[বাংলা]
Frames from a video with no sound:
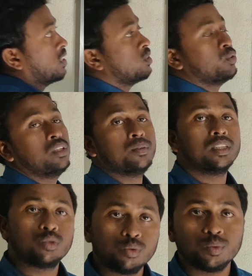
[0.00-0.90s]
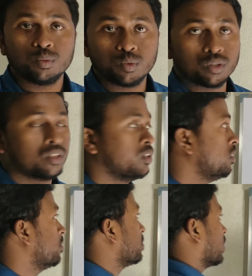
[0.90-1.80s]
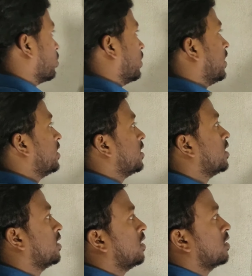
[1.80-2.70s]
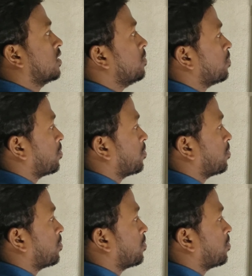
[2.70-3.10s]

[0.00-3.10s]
ওয়ানের জন্য আমাদের ট্রু প্রুভ করতে হয় তো এ যেটা দেওয়া আছে